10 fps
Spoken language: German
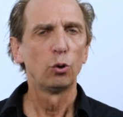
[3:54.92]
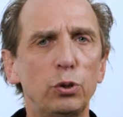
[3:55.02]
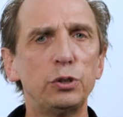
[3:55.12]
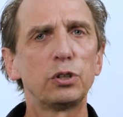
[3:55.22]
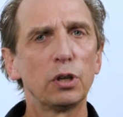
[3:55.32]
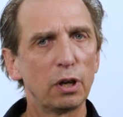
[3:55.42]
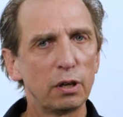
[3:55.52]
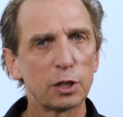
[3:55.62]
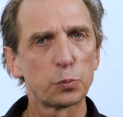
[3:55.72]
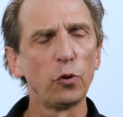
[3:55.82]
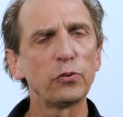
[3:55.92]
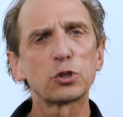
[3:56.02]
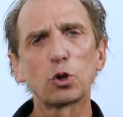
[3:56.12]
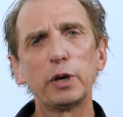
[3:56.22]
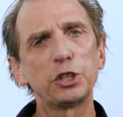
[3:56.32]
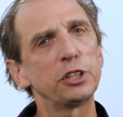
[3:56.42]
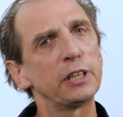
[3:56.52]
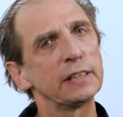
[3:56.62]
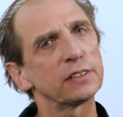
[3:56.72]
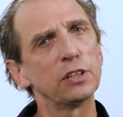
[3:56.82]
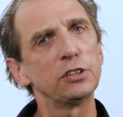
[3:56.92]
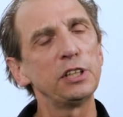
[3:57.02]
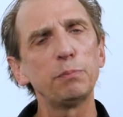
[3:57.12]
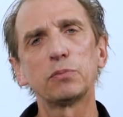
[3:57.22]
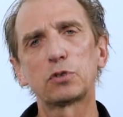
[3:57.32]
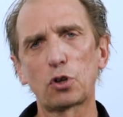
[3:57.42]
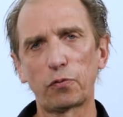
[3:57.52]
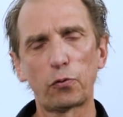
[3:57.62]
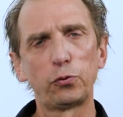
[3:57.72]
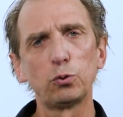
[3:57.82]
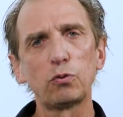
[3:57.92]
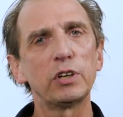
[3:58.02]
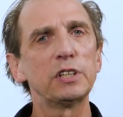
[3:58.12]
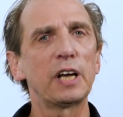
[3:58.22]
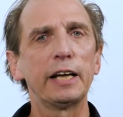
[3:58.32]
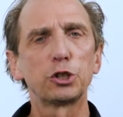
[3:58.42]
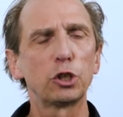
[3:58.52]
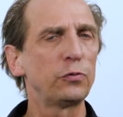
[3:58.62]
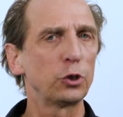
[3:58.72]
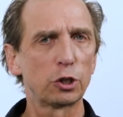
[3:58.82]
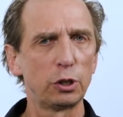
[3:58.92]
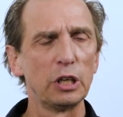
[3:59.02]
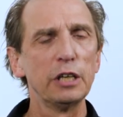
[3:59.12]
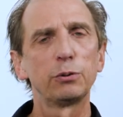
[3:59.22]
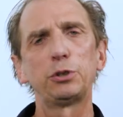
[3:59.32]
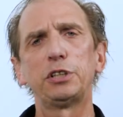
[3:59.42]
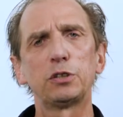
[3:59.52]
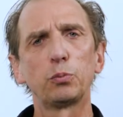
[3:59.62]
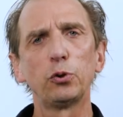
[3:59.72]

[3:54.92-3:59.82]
Und äh, das Prüfinstrument steht letzten Endes jedem zur Verfügung, weil es einen Schritt für Schritt durch diesen